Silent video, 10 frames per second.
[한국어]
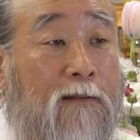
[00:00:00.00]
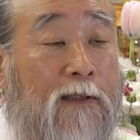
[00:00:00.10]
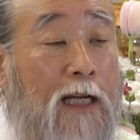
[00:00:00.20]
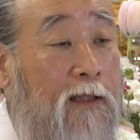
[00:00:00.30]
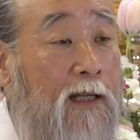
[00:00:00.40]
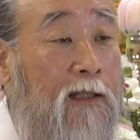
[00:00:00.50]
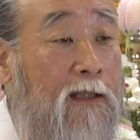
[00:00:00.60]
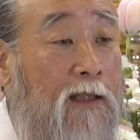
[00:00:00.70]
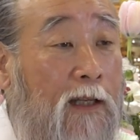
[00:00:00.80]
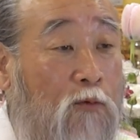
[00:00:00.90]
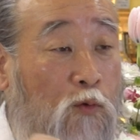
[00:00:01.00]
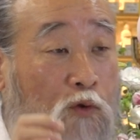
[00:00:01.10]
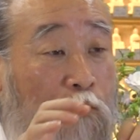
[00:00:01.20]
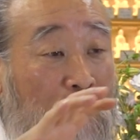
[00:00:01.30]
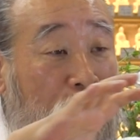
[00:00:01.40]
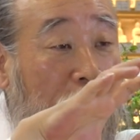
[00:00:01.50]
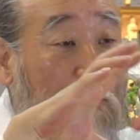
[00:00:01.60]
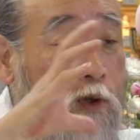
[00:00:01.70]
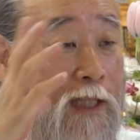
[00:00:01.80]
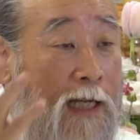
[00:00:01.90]
자기 상식에 똘똘
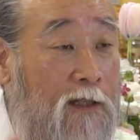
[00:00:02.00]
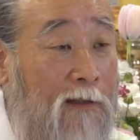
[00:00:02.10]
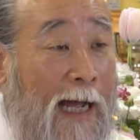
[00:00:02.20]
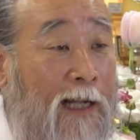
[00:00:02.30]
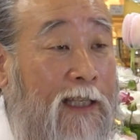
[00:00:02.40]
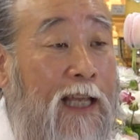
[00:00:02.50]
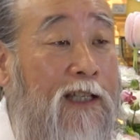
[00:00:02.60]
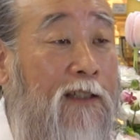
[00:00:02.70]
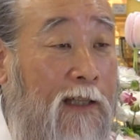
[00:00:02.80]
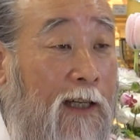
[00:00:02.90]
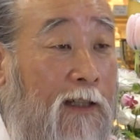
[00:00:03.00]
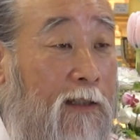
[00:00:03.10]
뭉치갖고 이 상식을 안 깨진 거예요.